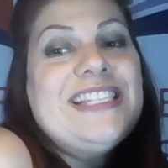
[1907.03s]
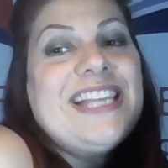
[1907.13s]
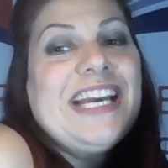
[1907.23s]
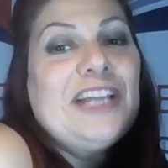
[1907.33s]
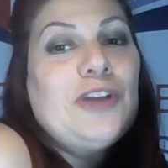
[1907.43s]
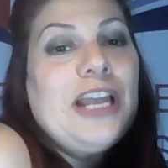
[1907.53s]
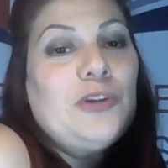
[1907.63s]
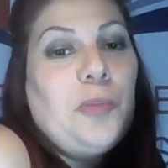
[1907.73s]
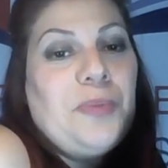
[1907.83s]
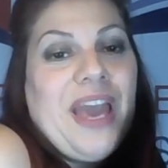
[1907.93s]
il segreto è la
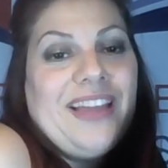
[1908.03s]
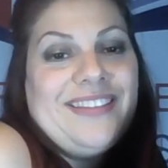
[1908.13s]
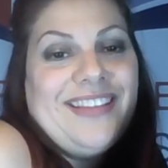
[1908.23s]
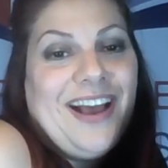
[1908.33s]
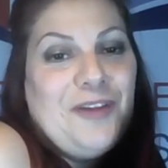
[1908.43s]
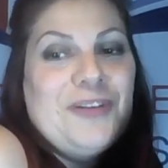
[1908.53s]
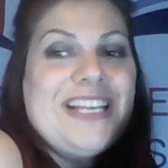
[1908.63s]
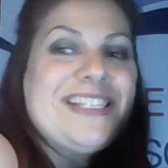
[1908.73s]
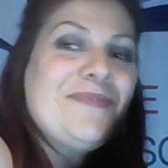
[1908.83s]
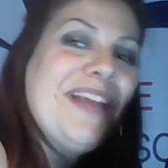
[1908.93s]
doppietta,
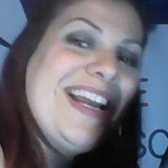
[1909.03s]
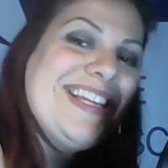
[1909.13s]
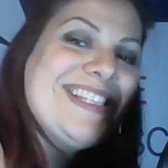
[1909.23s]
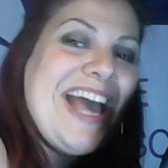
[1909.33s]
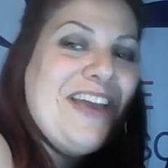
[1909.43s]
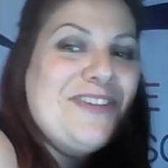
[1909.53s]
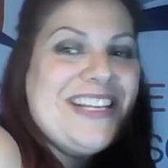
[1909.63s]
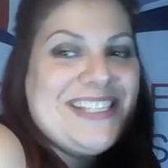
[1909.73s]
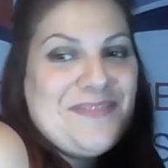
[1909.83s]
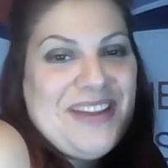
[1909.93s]
un'assemblea alle 6 e
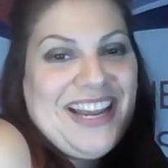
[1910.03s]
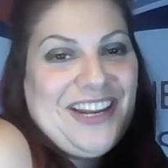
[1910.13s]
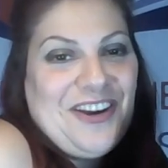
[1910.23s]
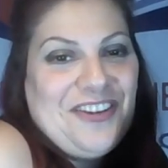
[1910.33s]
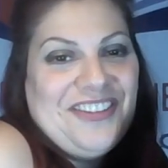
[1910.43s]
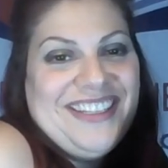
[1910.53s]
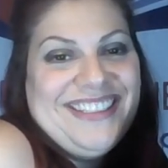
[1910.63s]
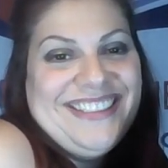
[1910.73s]
un'assemblea alle 9.